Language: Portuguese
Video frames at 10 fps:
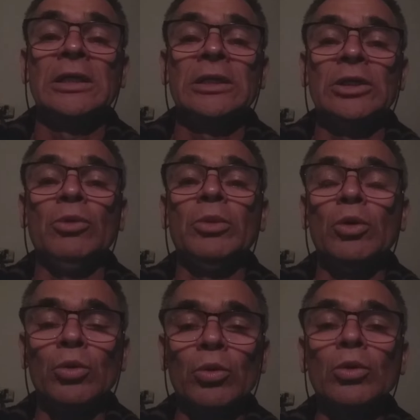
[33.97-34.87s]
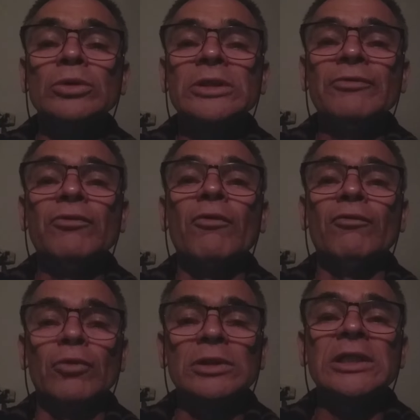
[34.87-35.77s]
E o meu code
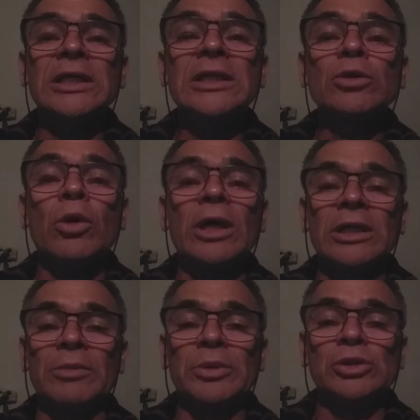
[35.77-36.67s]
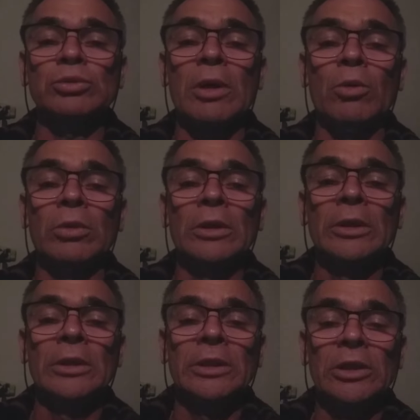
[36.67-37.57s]
vovô TikTok, pessoal.
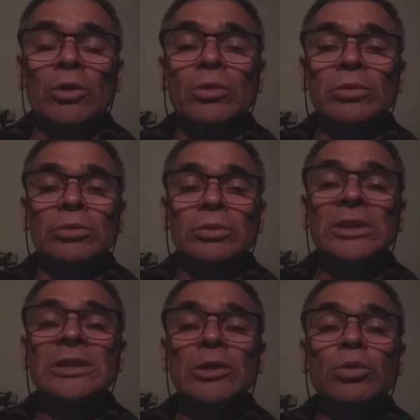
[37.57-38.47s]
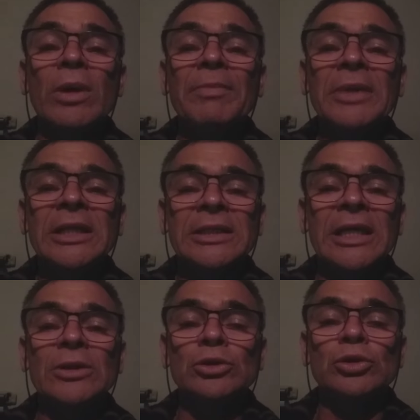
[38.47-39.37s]
Eu ainda estou
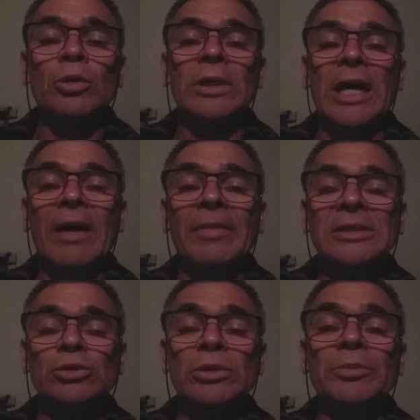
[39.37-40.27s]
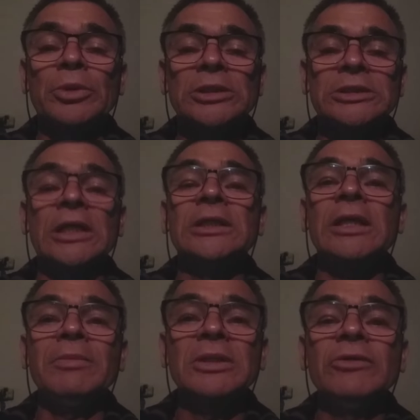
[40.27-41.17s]
aprendendo a jogar, mas o
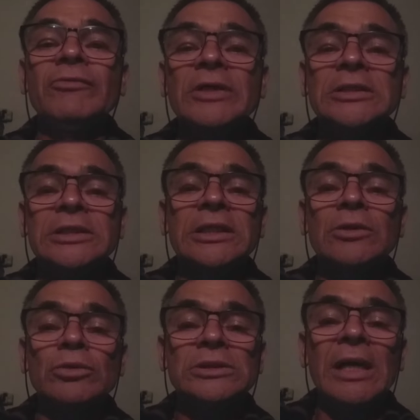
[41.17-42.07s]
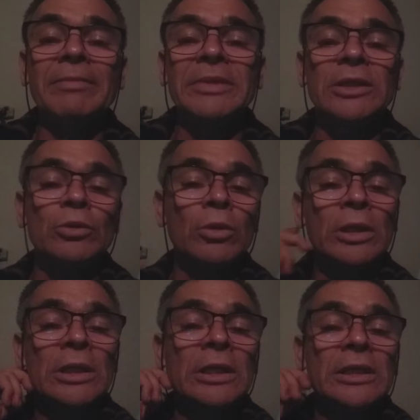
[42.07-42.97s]
importante é me divertir com os amigos.
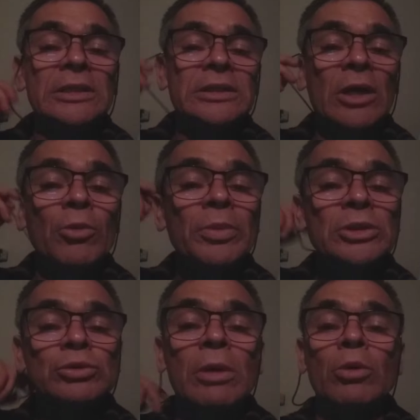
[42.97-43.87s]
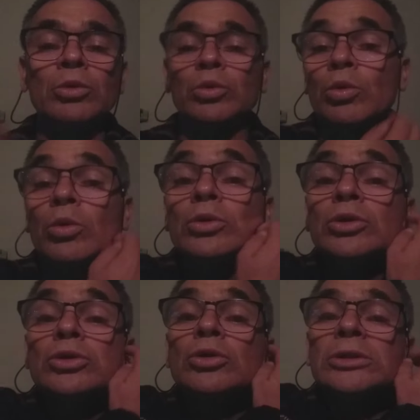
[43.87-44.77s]
Então, pessoal,
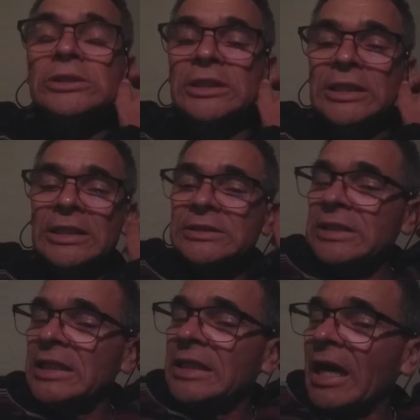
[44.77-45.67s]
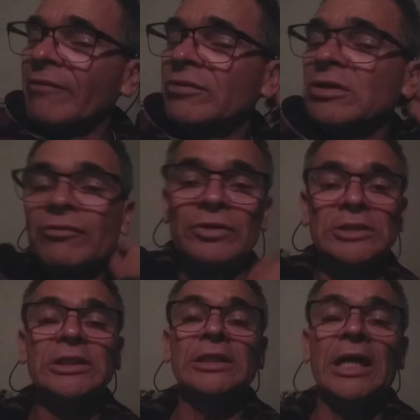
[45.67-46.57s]
todos os dias tem live de
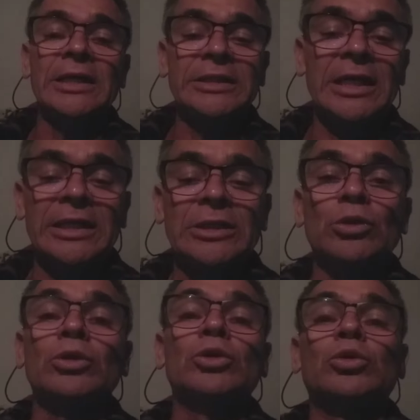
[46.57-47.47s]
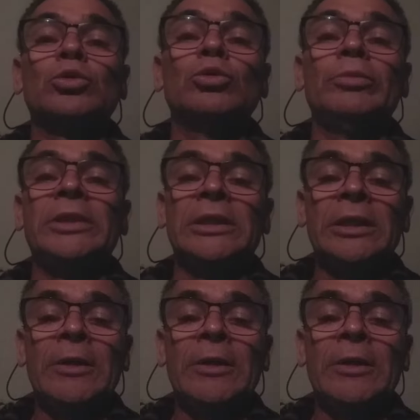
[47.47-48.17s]
Fortnite aqui no YouTube.